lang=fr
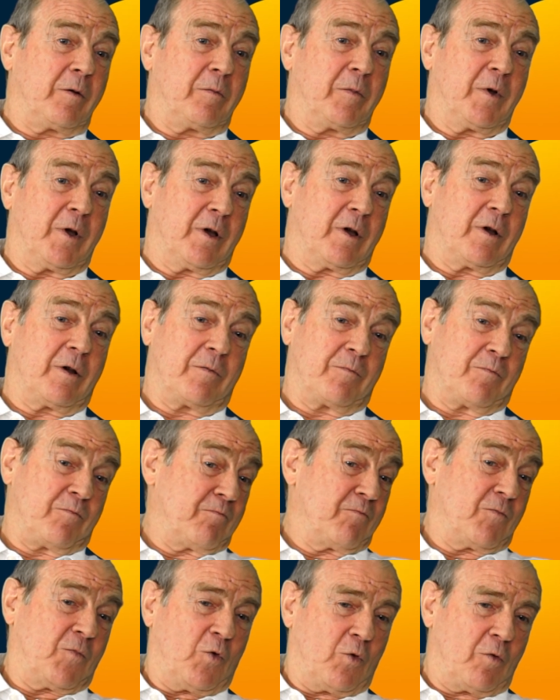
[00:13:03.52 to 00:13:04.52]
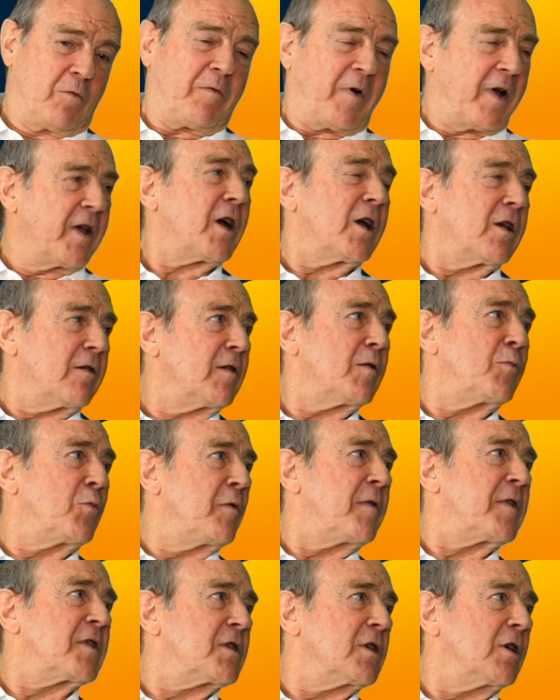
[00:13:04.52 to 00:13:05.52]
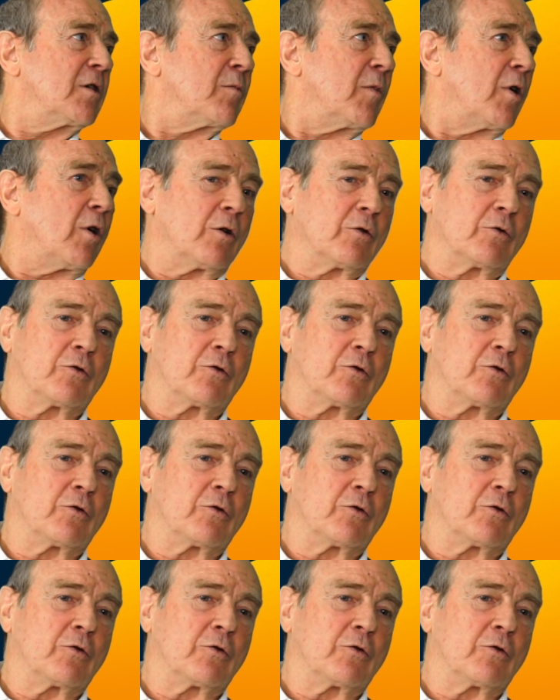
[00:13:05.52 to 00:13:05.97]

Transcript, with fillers: ben, on va y arriver plus facilement.